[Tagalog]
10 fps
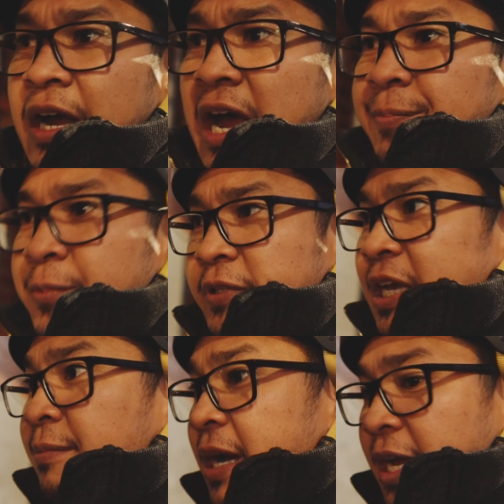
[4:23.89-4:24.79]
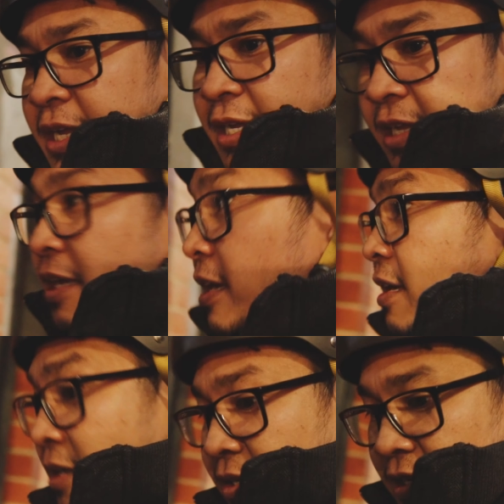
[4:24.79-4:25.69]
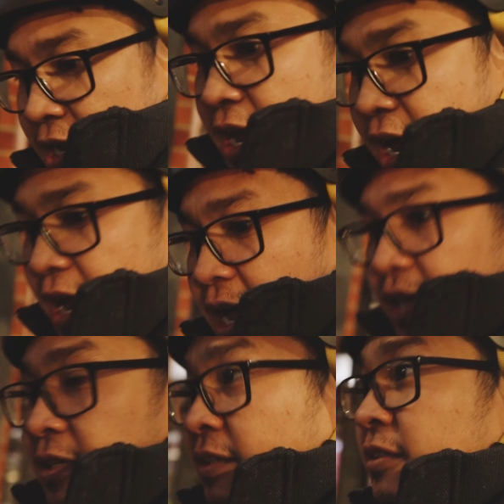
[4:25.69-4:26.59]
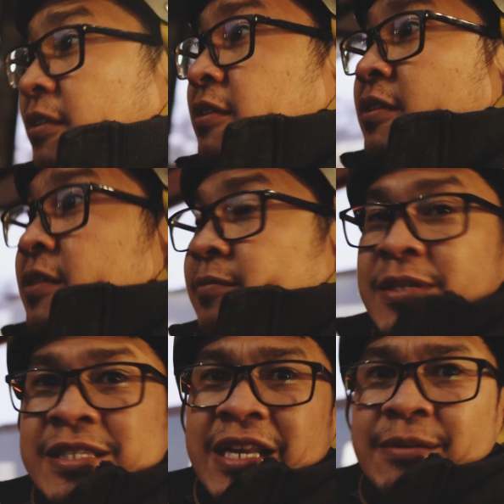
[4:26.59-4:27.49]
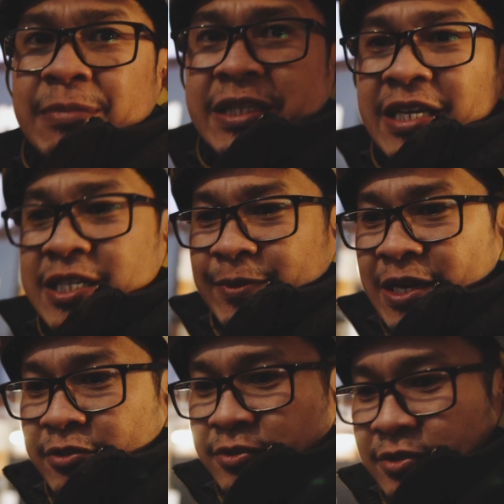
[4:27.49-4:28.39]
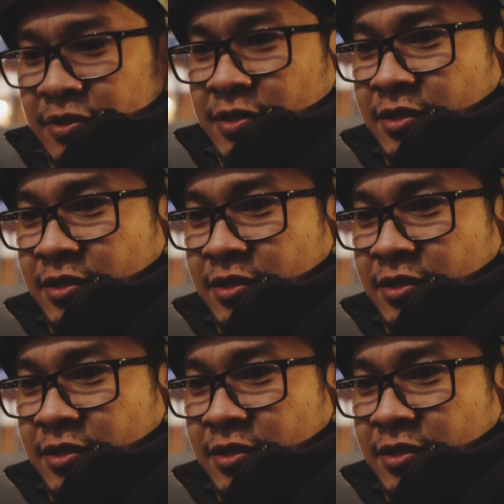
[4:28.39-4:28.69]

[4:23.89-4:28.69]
hapon ya bay ah still ang batias panahon ron